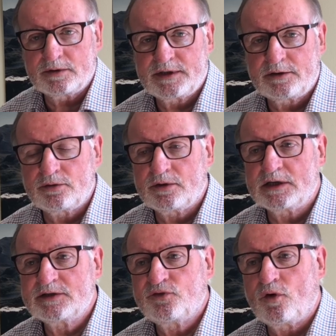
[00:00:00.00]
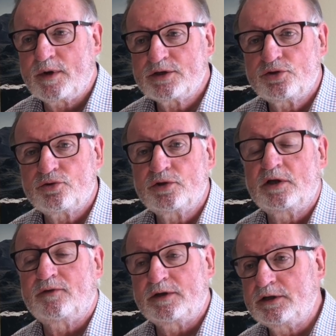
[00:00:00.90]
Cette transformation
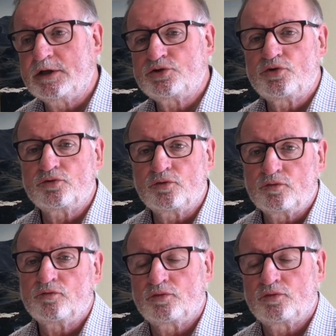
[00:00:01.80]
des validations